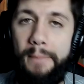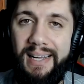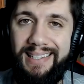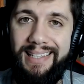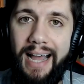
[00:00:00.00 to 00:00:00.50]

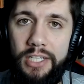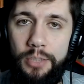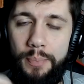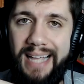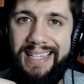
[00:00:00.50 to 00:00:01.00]
pra cidade,
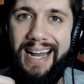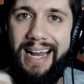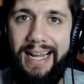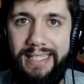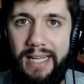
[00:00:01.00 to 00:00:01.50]
pra essa
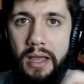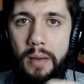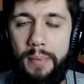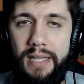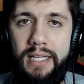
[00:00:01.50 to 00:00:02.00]
casa,
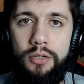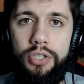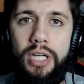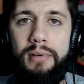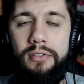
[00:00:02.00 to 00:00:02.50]
pra atender o
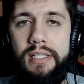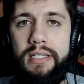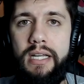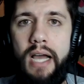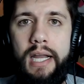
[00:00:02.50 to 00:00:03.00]
chamado
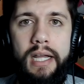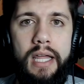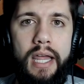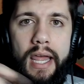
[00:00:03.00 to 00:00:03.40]
desse cara,